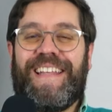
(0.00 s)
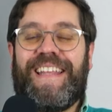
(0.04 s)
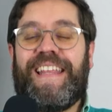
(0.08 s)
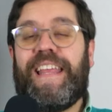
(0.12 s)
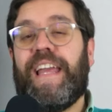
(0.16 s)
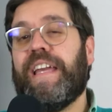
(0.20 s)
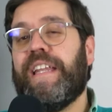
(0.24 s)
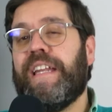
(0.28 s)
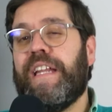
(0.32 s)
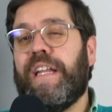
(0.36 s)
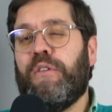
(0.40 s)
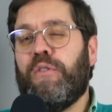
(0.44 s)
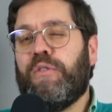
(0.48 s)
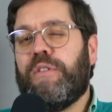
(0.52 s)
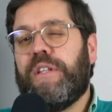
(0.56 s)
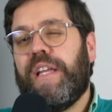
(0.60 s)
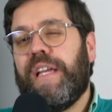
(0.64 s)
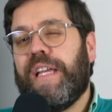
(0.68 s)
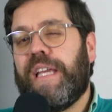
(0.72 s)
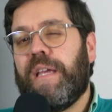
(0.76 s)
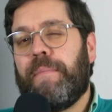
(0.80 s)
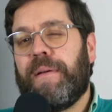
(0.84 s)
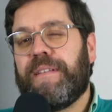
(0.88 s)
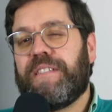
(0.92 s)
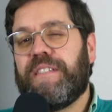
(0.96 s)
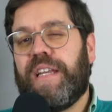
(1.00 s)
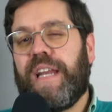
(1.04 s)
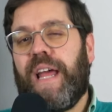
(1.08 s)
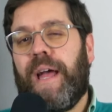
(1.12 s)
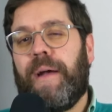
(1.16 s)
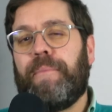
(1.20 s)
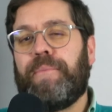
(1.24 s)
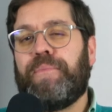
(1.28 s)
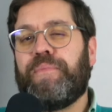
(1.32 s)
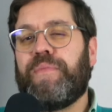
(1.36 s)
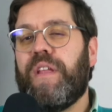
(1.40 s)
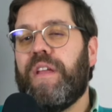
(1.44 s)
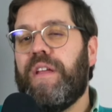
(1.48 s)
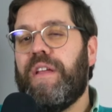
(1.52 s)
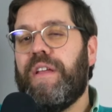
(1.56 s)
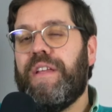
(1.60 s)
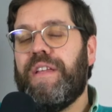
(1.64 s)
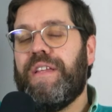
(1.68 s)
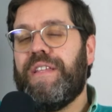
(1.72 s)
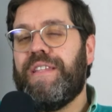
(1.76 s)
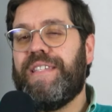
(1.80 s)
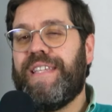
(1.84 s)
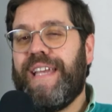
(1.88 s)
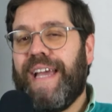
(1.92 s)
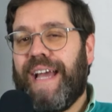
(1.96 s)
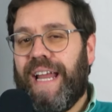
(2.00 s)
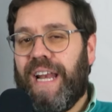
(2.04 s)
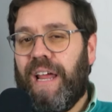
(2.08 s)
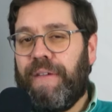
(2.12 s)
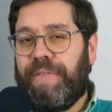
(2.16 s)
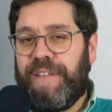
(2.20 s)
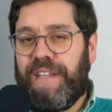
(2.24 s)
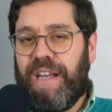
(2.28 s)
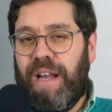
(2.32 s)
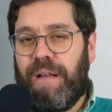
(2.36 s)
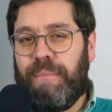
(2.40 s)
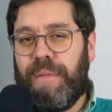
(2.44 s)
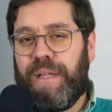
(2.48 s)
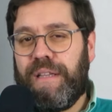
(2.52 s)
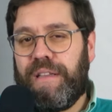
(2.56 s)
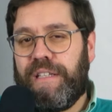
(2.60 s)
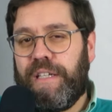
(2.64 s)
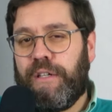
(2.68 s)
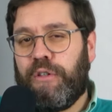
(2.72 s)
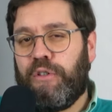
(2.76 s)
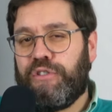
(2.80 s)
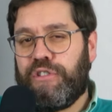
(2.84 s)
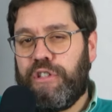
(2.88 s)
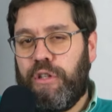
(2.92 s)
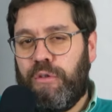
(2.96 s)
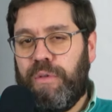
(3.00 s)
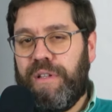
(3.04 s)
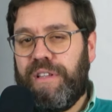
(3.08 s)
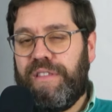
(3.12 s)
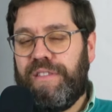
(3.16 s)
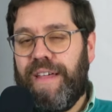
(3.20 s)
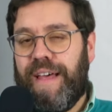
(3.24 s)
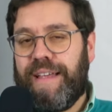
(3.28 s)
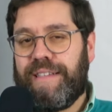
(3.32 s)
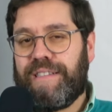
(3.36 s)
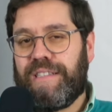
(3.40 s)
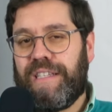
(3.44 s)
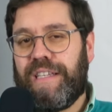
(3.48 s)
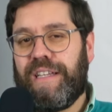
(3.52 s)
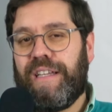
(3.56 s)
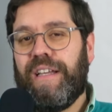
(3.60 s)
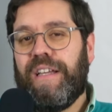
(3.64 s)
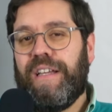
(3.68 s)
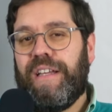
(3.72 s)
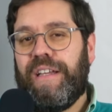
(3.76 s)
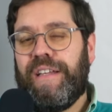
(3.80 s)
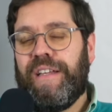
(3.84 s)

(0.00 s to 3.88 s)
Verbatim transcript: ¿Qué creen ustedes que pasará? ¿Llegará finalmente José Luis Daza